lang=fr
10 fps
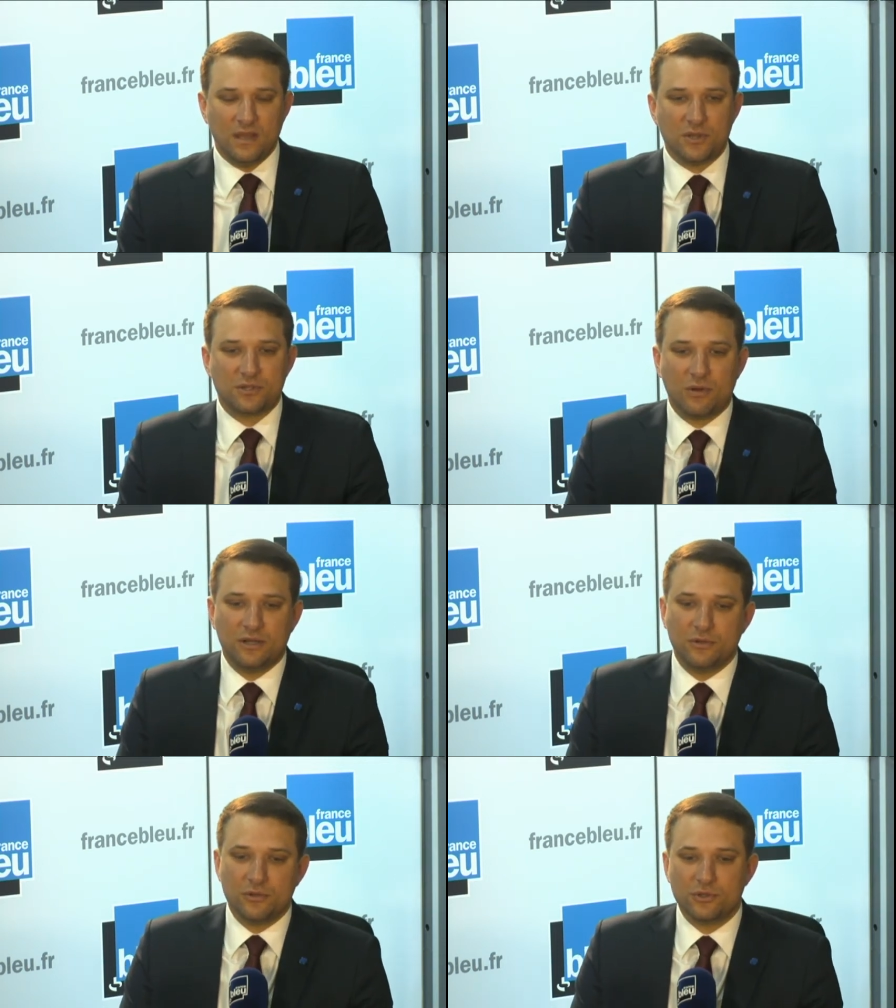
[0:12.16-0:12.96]
mais je crois
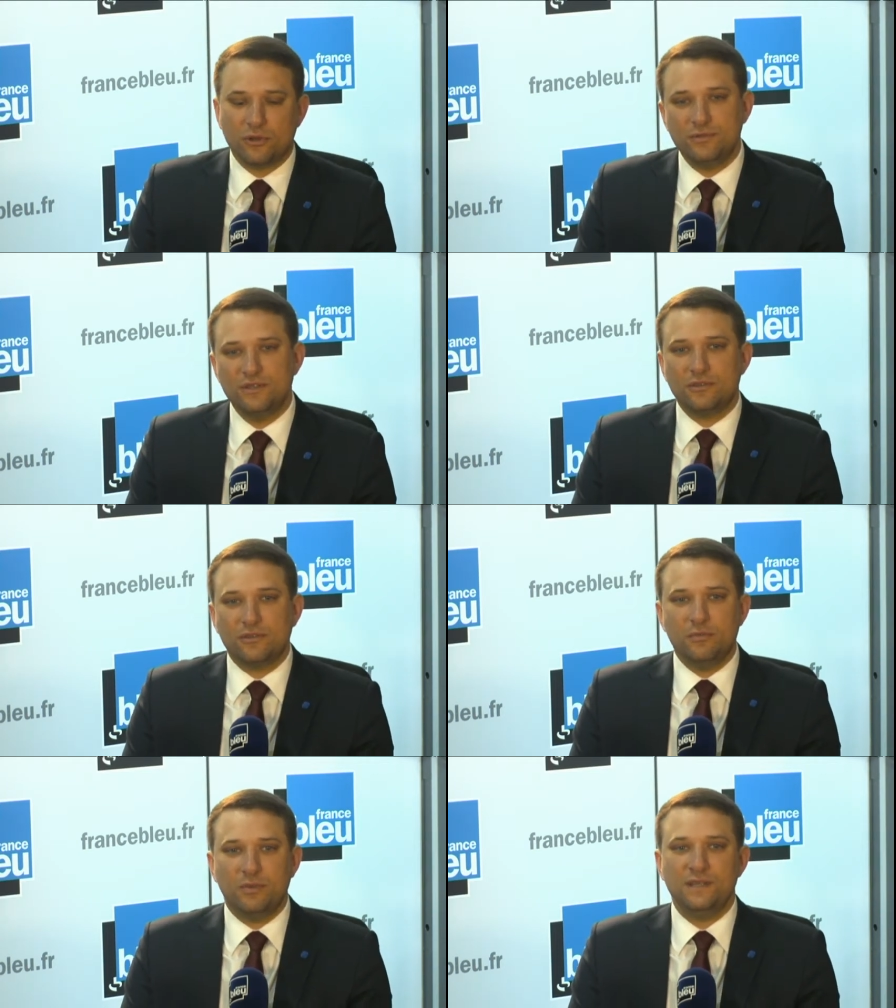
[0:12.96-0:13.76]
qu'aujourd'hui,
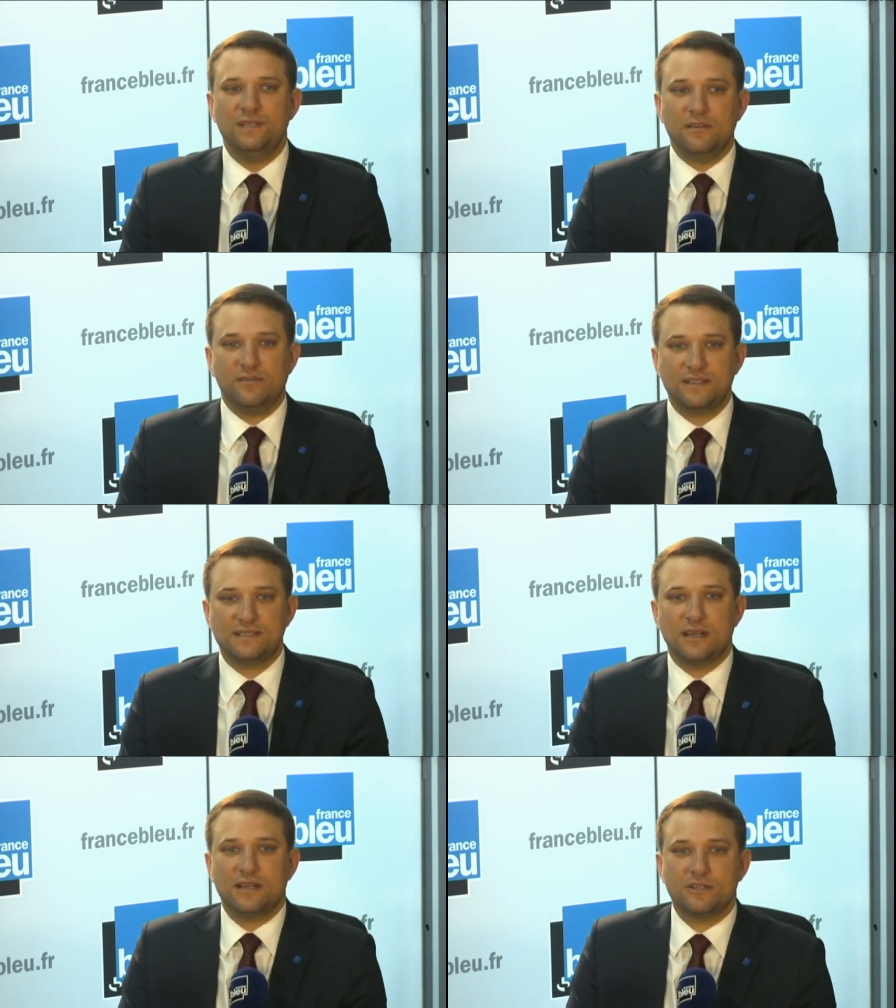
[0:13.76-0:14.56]
notre pays est
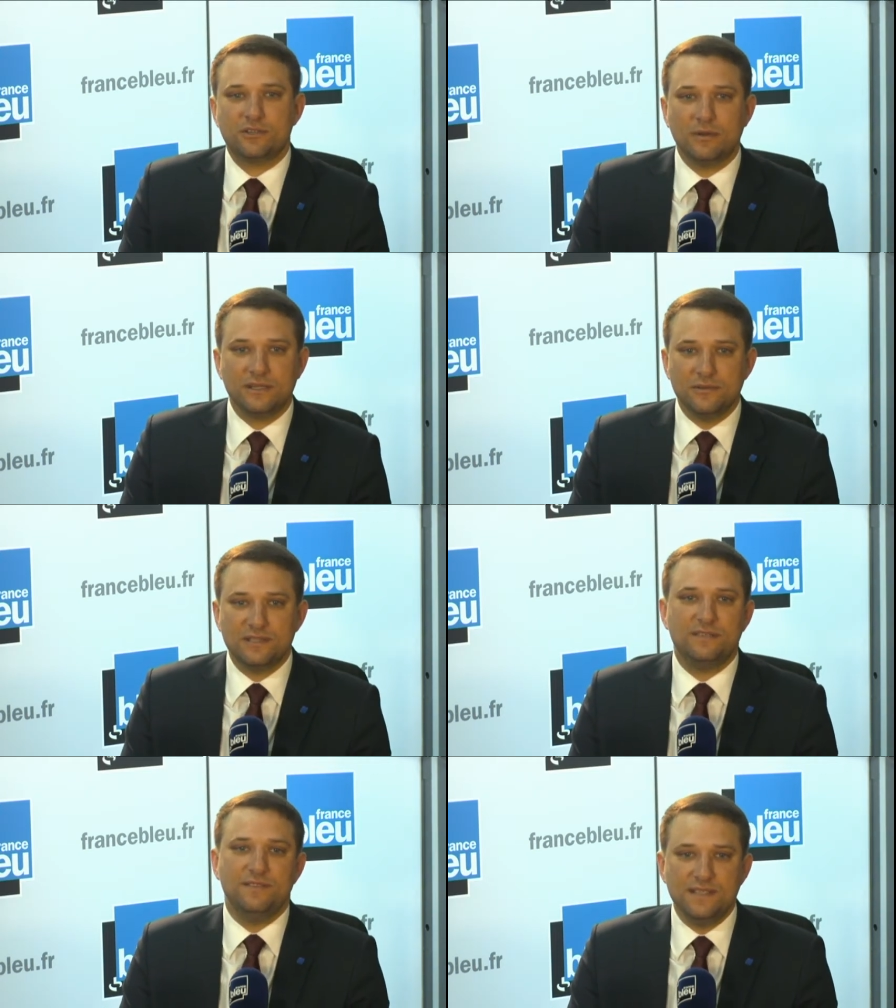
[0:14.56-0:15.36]
face à un choix de
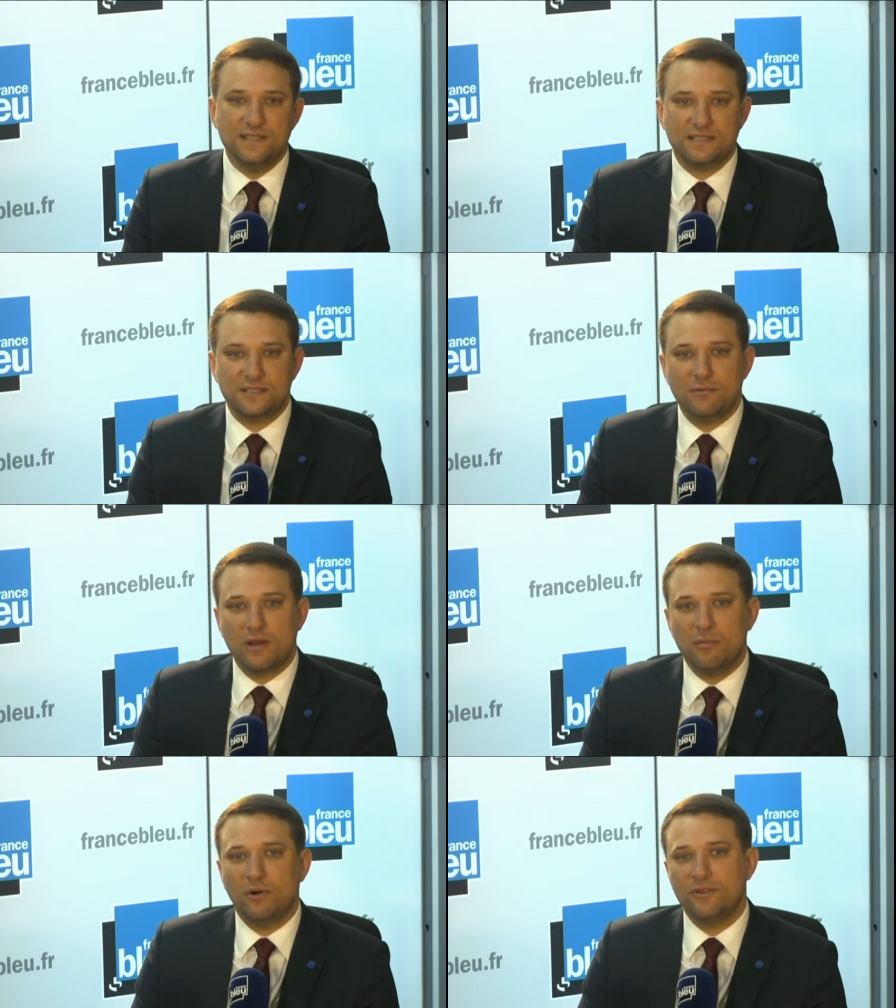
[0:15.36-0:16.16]

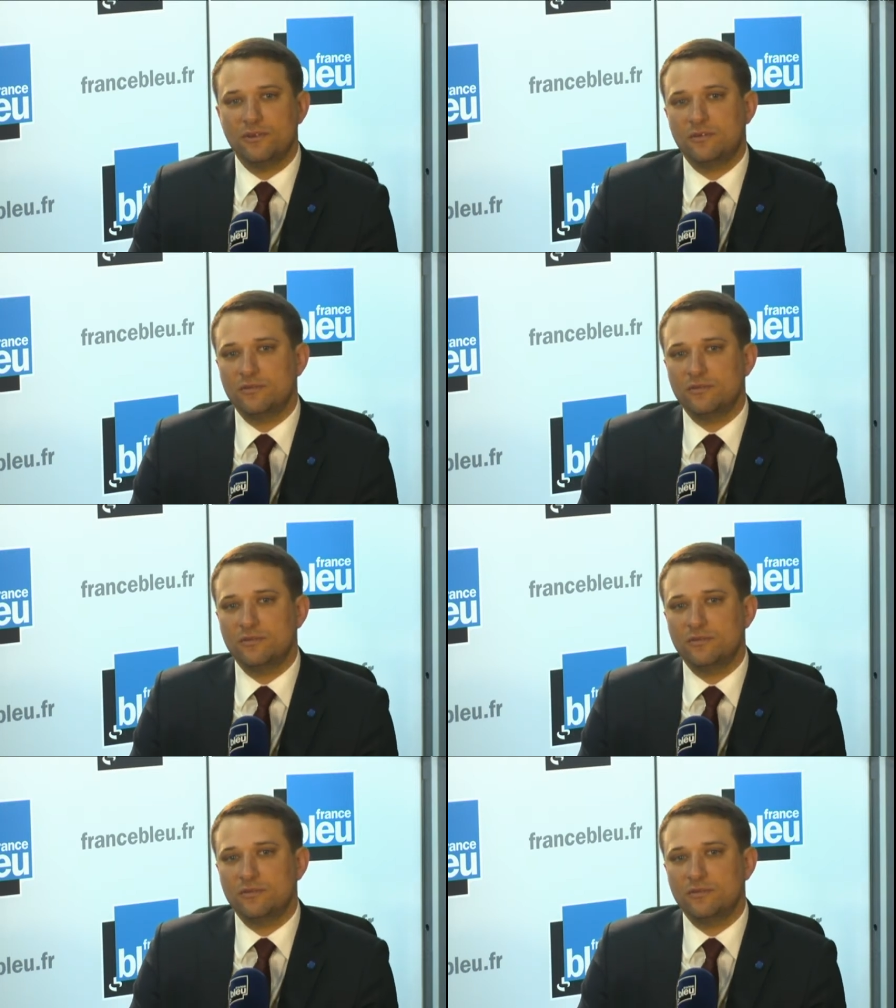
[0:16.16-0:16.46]
civilisation important.